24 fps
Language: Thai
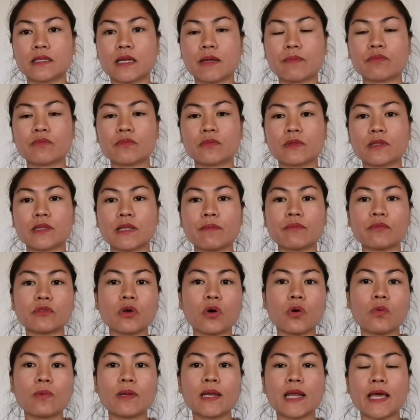น้ำน้ำโต
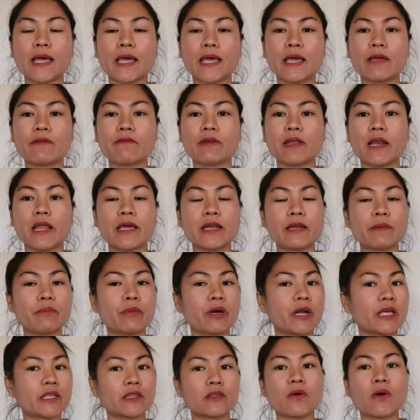วิไลเองวิไลบ
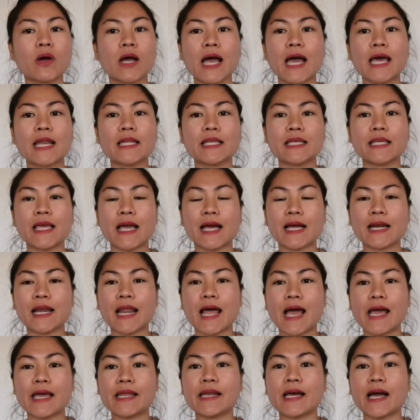ริ้ตรงการอียัง
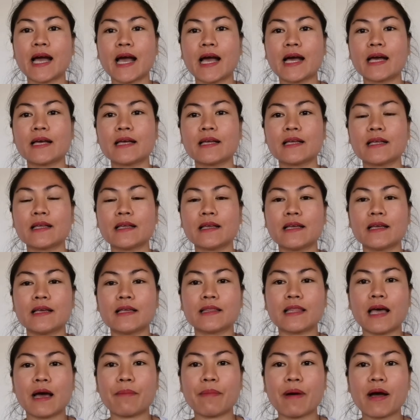ร้ายนะคะ
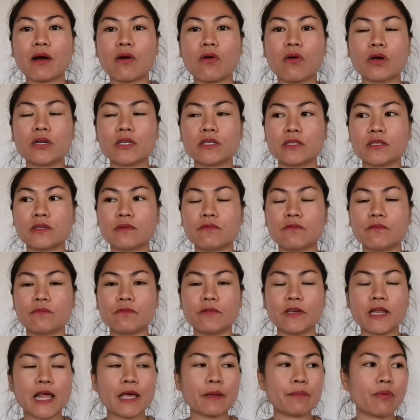ถ้าบางคน
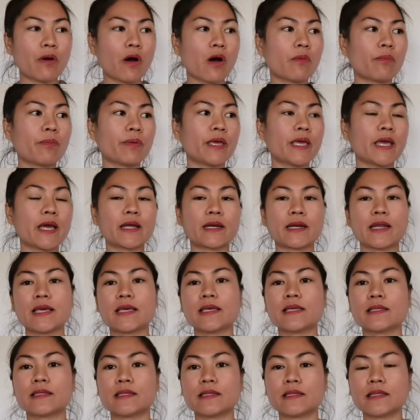วิไลพ่อเพียงใน
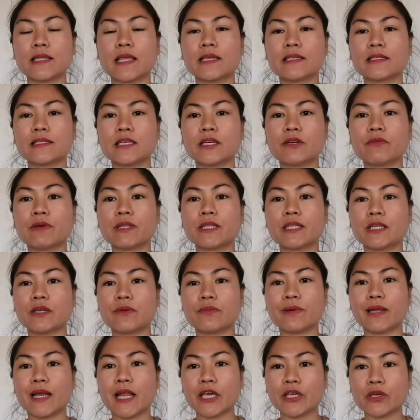ในชีวิตที่
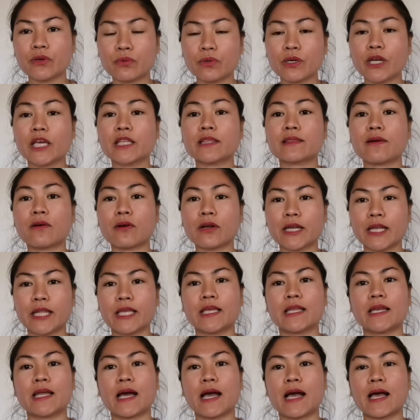วิไลอยู่ในตอน
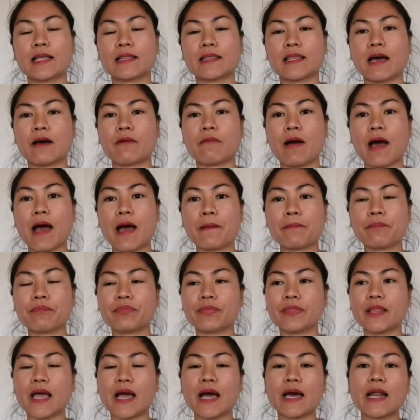นี้นะคะถามว่า
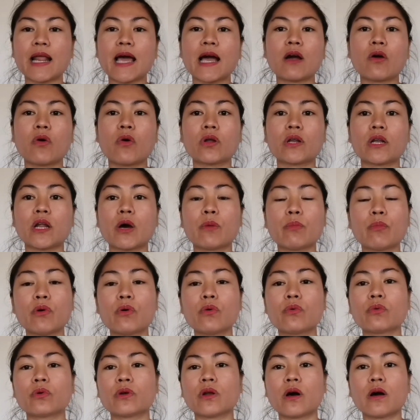ในอนาคตเฮาบ่
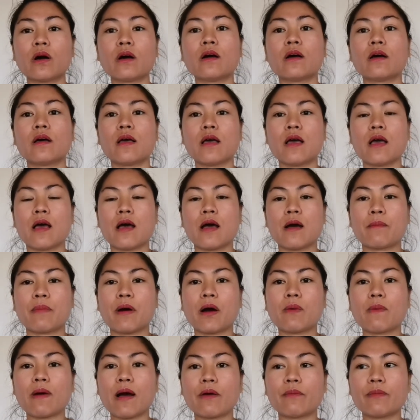หูเนาะเพ
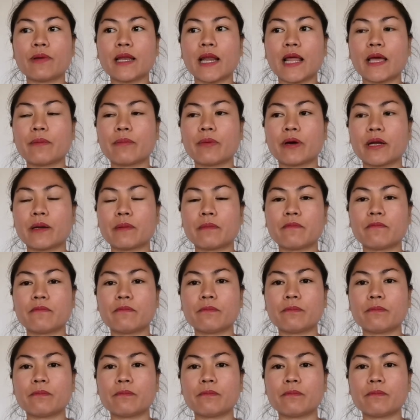ราะว่าวิไลบด